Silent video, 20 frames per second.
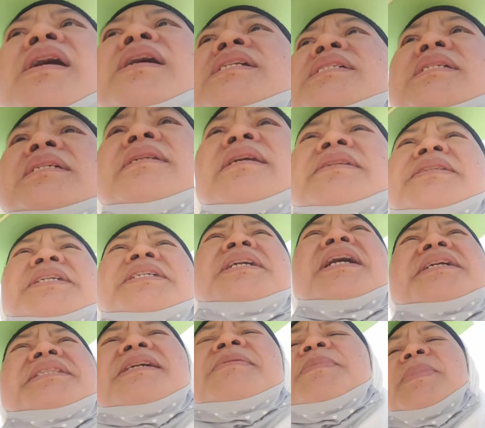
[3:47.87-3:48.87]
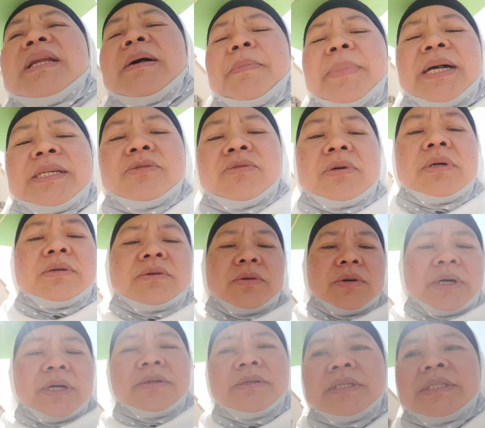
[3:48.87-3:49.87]
Kasi dati-dati, napasok
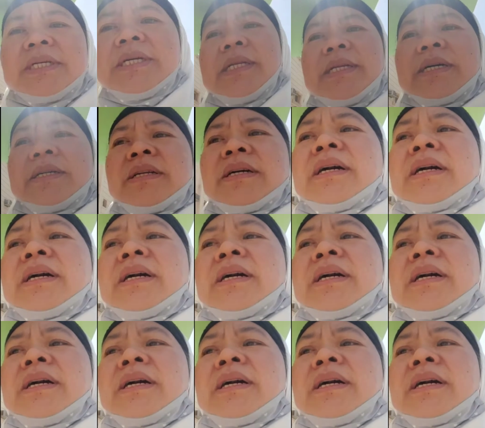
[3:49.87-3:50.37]
ako. Ngayon hindi na.